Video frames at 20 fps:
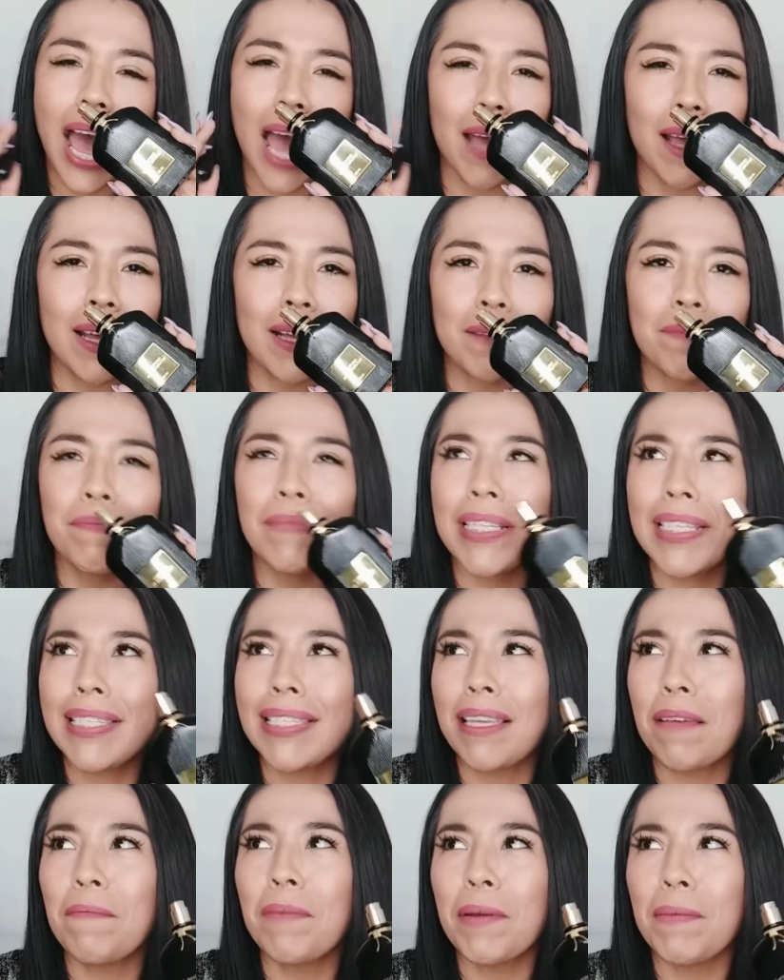a mí
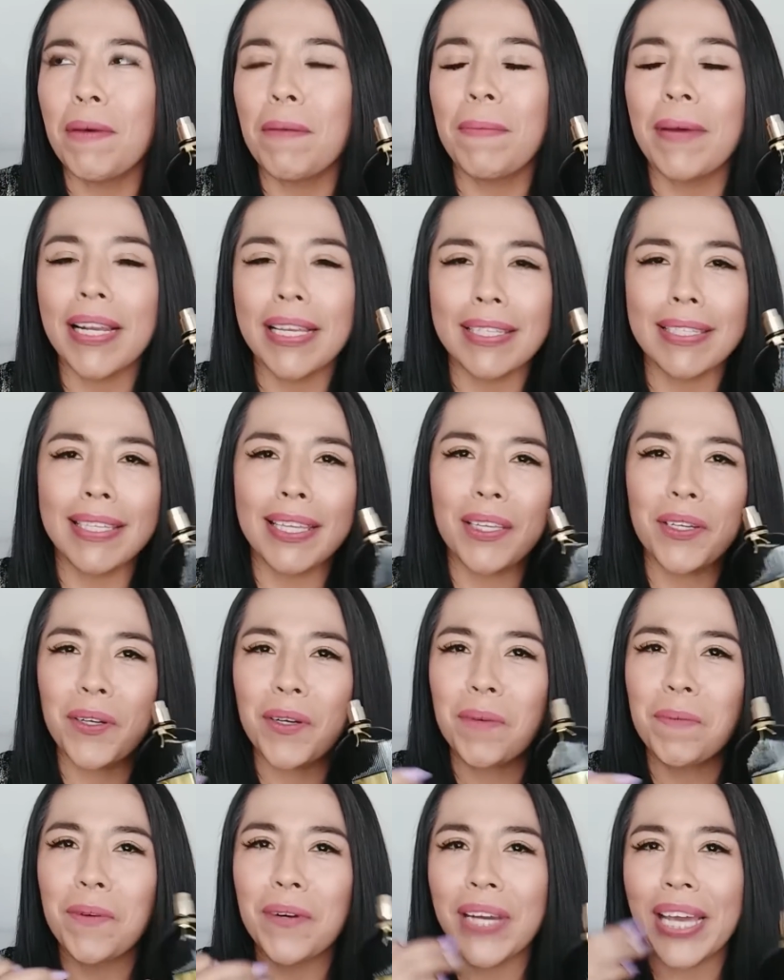siempre me ha parecido
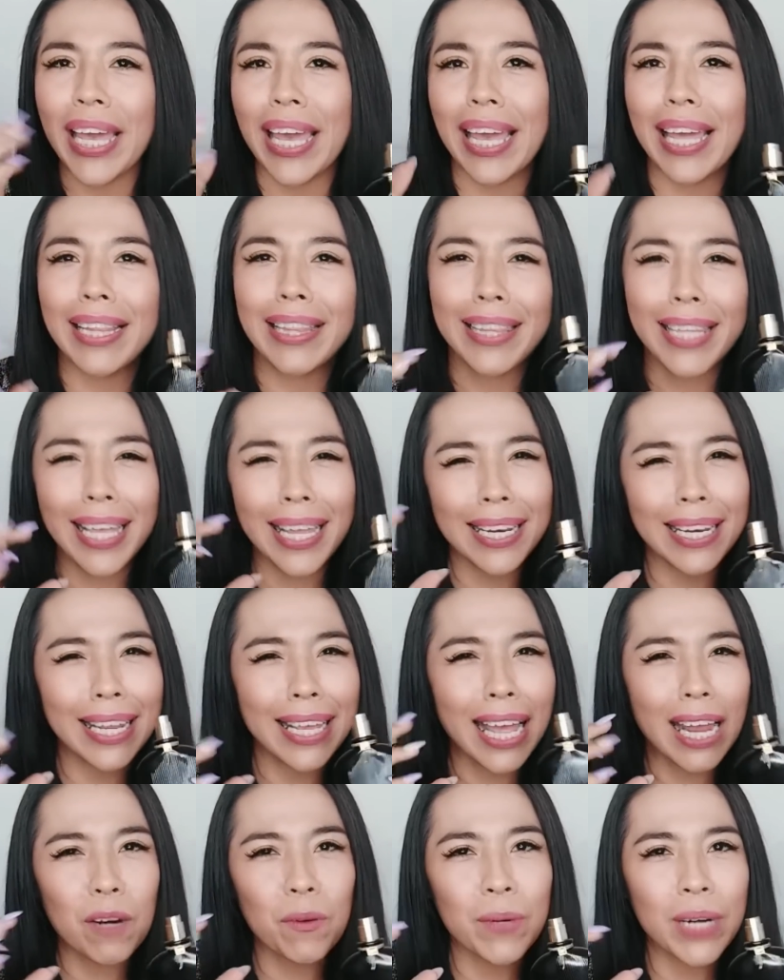como que
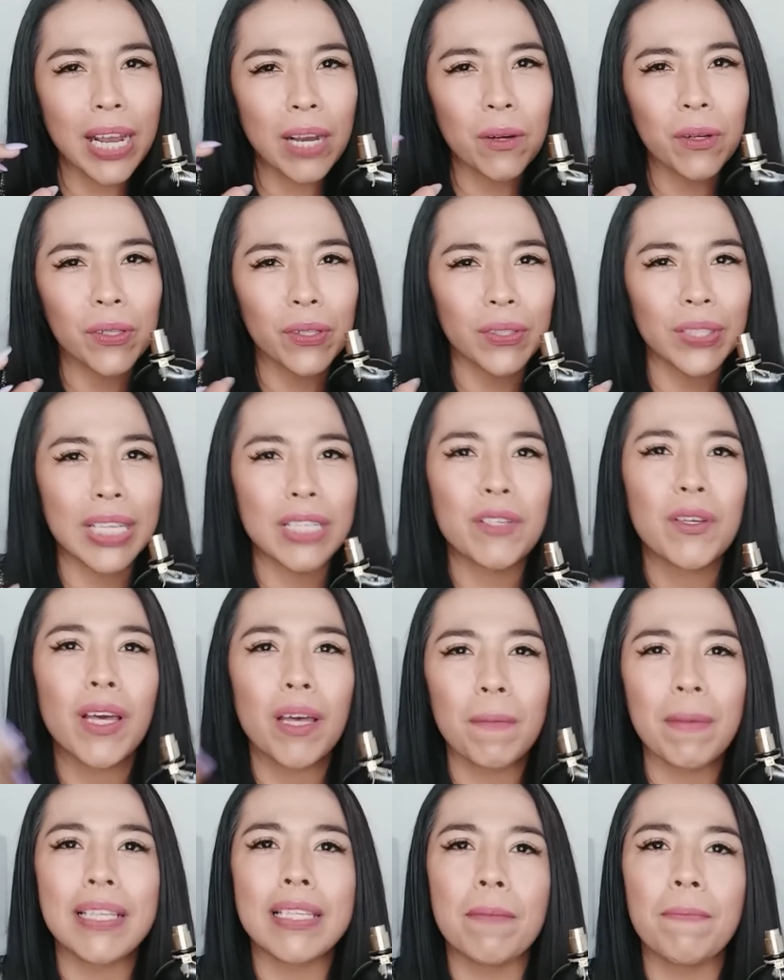tiene alguna connotación
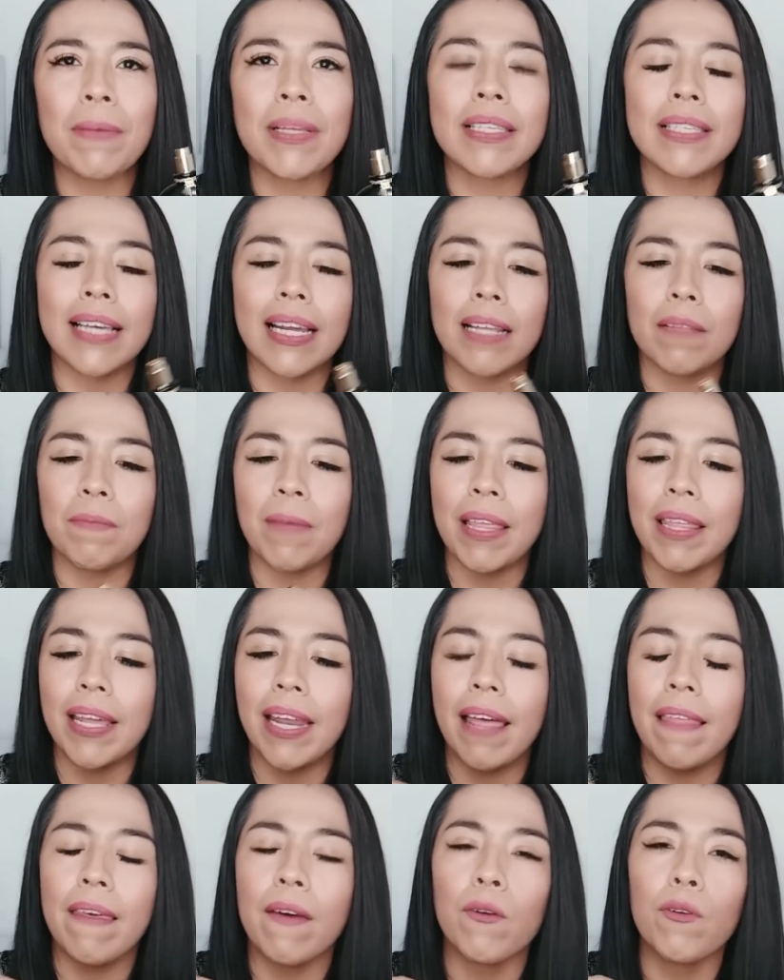que me hace pensar en
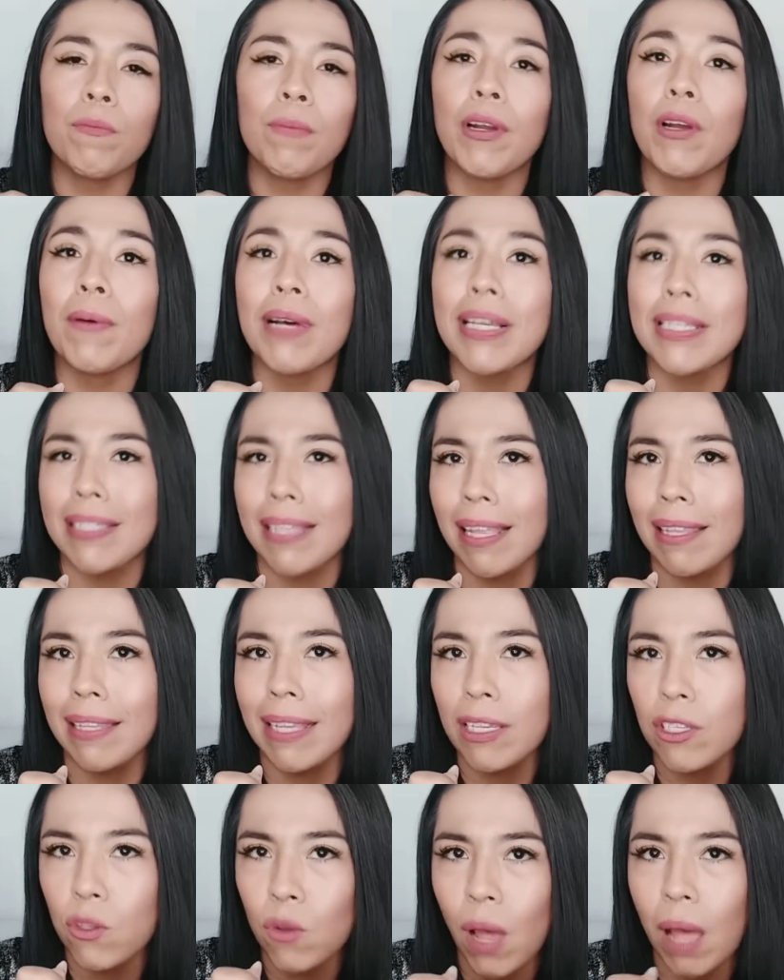madera de oud, pero
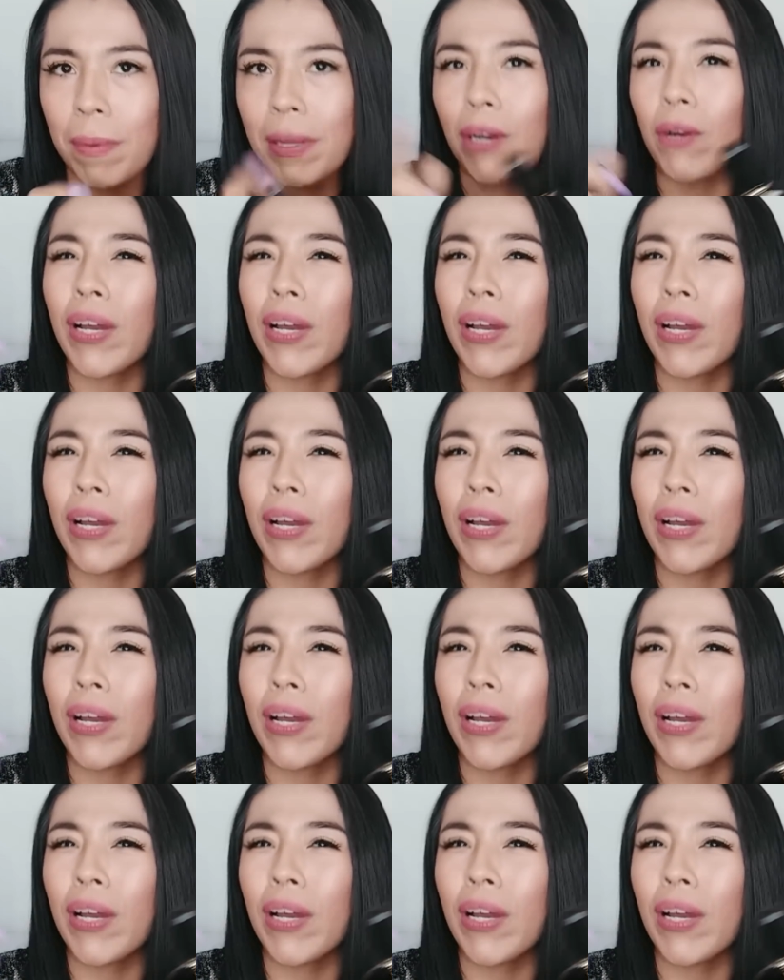bastante suave.